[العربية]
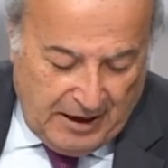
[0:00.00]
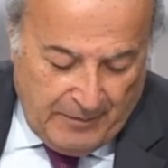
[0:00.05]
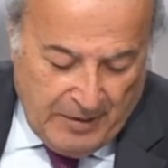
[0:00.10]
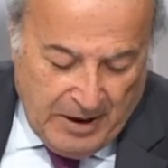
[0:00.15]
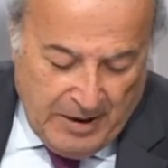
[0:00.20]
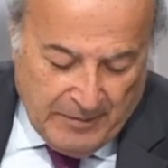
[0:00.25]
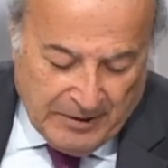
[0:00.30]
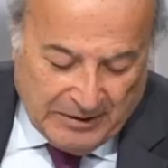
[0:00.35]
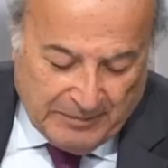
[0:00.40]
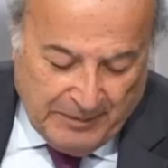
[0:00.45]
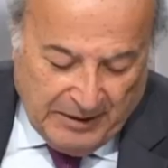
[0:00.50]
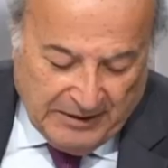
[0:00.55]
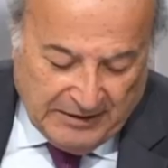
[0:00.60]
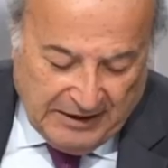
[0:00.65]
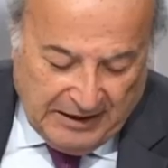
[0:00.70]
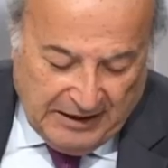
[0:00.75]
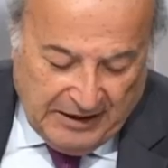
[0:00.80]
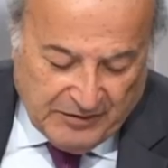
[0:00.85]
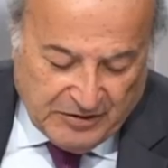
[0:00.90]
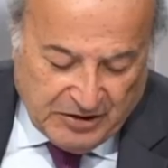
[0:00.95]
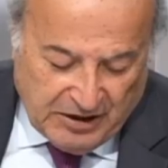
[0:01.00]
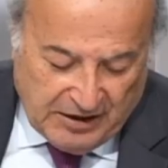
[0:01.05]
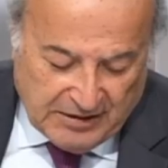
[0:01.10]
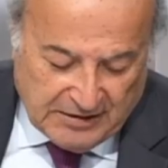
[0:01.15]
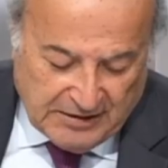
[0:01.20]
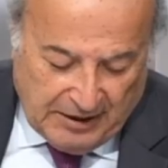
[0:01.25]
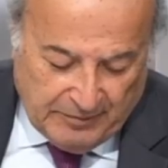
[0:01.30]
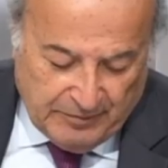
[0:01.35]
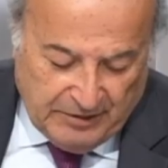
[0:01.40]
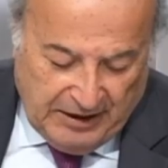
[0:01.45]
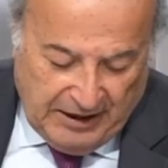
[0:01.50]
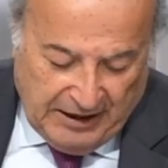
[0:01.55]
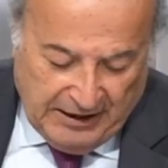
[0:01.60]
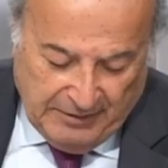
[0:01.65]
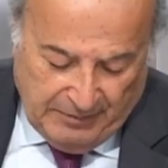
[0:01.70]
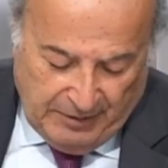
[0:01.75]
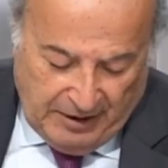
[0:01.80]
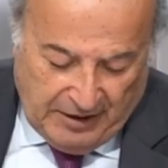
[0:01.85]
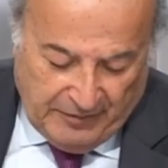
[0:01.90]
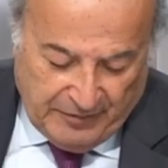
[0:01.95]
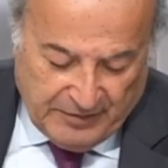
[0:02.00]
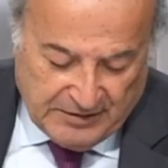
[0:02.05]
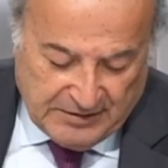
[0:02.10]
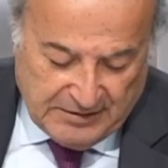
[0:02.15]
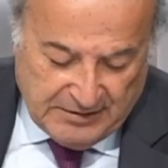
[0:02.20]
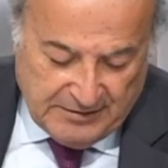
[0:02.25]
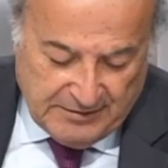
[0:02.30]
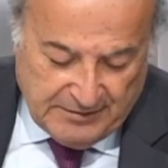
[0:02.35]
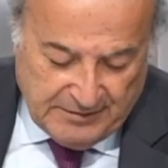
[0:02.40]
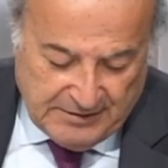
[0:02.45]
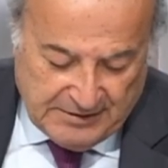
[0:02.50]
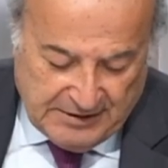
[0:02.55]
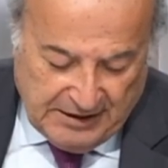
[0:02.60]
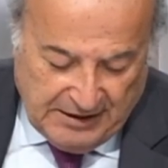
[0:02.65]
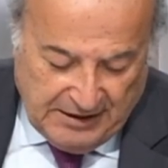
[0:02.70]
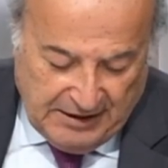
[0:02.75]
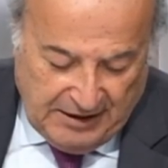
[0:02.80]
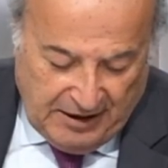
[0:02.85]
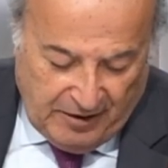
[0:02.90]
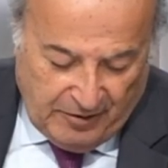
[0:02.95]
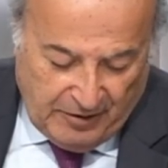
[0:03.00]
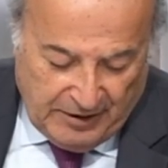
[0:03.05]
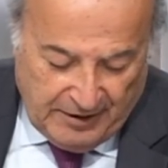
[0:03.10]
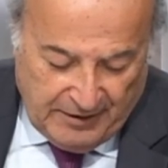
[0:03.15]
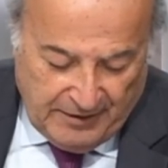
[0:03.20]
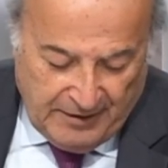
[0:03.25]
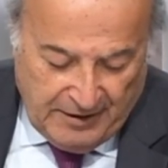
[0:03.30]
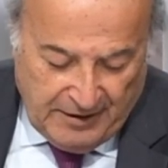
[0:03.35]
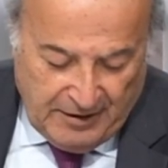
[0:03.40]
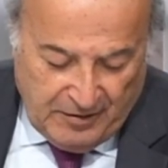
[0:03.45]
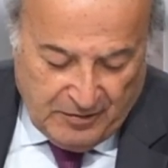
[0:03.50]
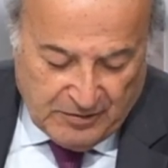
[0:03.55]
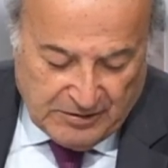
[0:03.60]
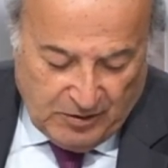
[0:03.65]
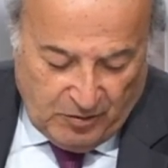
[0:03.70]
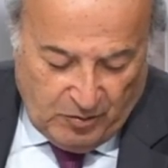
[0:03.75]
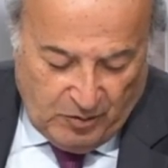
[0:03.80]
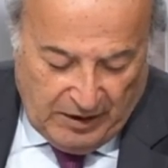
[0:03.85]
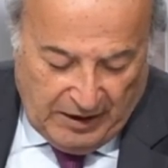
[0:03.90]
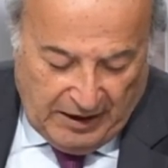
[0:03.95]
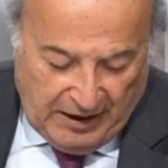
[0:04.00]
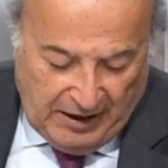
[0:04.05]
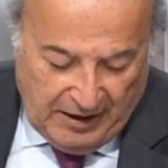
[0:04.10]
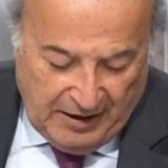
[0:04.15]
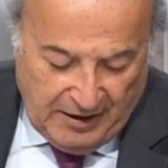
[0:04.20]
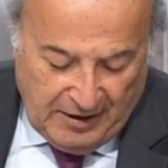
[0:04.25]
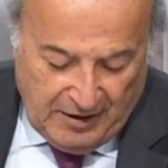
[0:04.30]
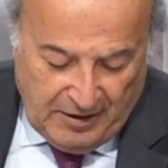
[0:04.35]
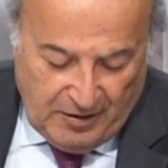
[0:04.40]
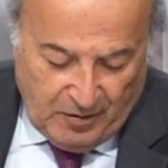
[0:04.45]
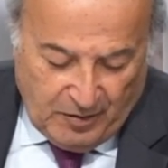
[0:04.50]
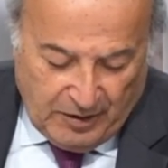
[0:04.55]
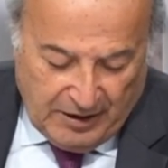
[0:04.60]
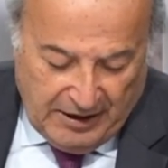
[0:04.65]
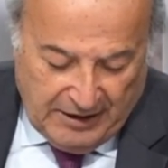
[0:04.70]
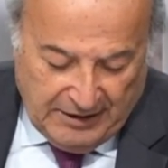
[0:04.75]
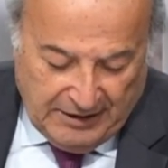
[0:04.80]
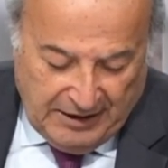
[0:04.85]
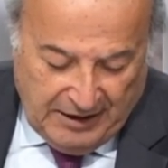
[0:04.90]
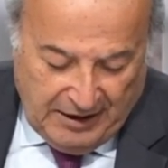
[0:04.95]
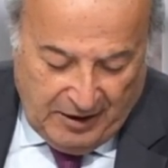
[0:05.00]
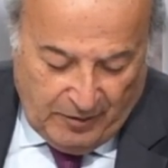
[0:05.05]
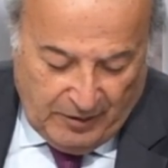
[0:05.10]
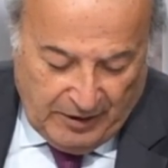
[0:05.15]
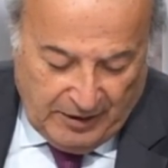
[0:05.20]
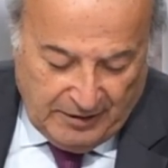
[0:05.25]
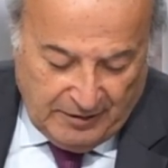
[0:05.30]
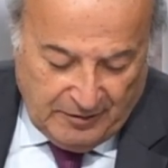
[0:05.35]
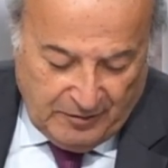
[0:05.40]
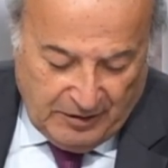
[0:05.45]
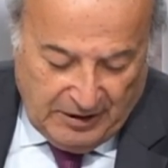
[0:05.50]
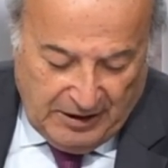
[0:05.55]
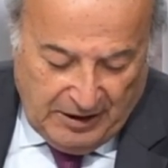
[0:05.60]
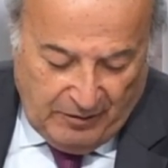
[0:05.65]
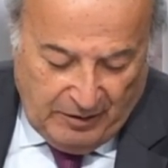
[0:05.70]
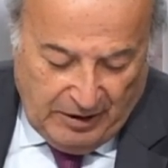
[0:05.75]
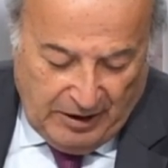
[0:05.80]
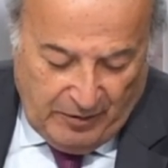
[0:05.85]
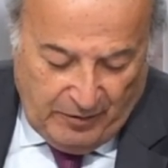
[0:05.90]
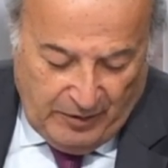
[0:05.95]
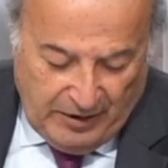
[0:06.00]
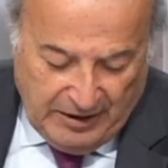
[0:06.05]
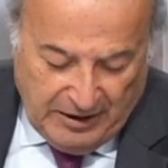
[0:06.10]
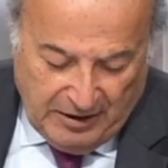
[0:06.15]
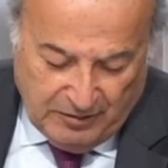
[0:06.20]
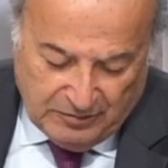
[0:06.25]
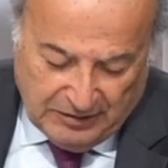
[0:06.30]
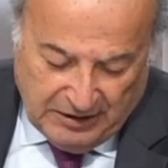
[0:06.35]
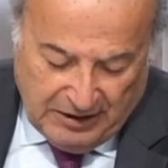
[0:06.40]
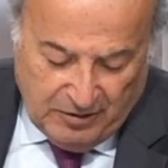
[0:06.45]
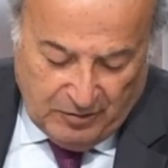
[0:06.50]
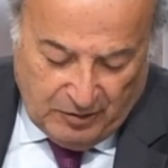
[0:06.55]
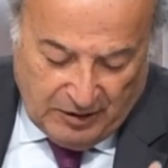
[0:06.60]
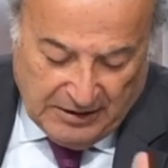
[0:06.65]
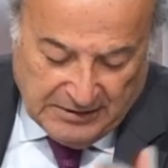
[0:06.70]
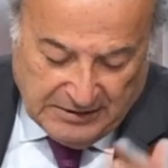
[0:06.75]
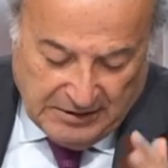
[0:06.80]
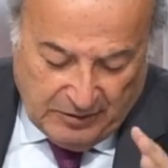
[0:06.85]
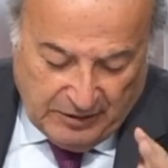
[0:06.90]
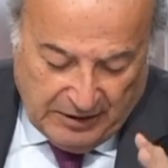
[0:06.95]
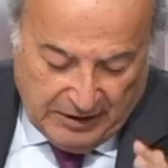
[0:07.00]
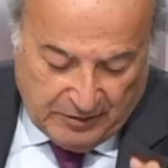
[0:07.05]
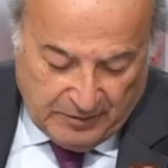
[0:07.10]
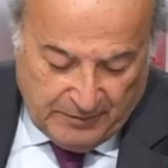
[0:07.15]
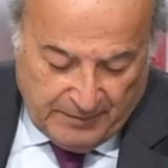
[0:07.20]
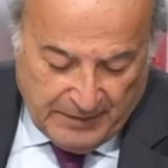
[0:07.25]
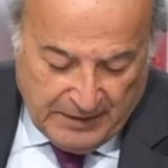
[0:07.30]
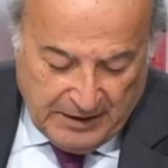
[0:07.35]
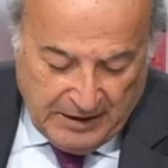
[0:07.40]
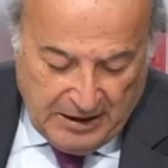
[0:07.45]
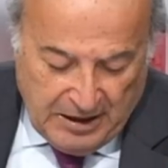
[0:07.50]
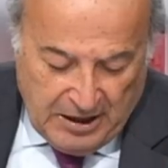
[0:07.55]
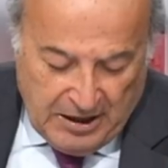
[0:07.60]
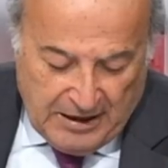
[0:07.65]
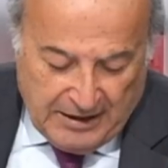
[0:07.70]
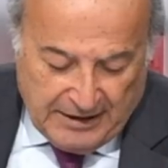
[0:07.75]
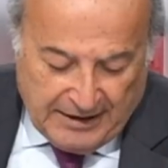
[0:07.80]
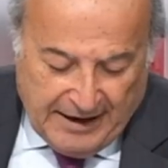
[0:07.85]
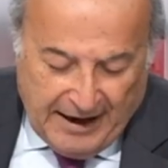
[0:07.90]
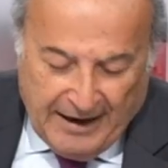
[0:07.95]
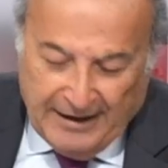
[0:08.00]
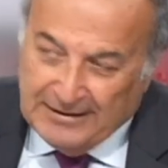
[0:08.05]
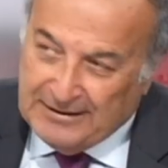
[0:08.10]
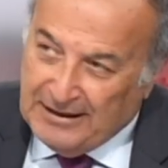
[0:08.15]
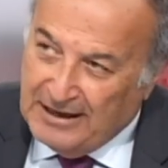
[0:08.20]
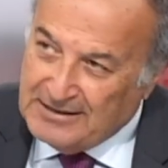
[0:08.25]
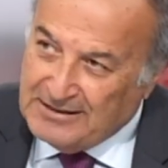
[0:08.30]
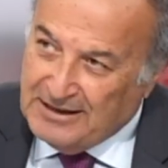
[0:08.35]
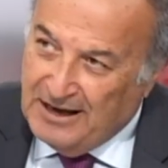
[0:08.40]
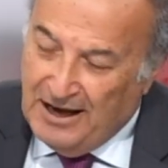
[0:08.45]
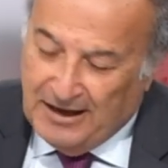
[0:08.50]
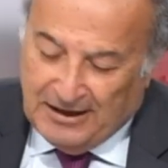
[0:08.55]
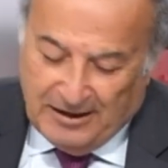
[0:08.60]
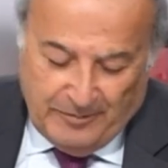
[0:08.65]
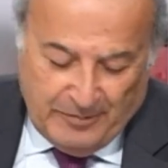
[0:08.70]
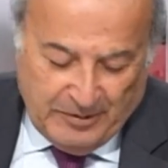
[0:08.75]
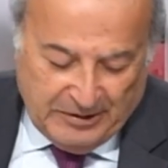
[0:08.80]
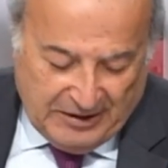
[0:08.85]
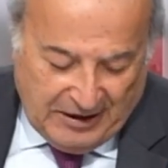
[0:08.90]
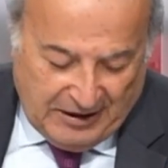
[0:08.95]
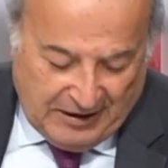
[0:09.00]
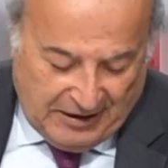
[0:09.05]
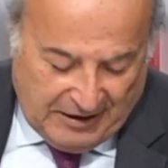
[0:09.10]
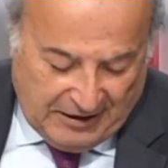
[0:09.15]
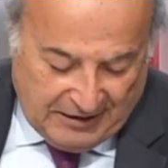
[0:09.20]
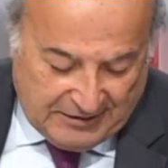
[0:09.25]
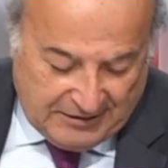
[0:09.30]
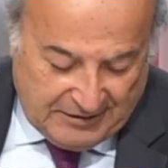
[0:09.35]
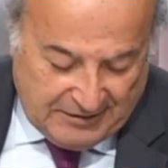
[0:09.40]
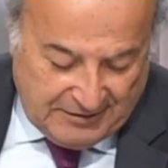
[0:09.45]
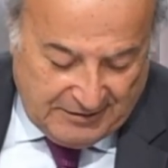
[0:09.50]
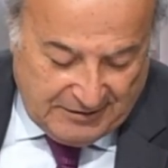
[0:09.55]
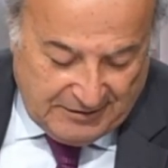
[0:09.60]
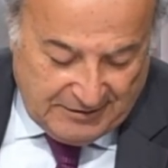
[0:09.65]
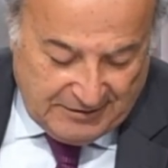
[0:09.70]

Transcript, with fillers: أمام 8000 شخص عبد الحليم حافظ صحيح. زي الهوى سواح وجانا الهوى والهوى هوايا وطاي وغزا وغيره كانت أسعار البطاقات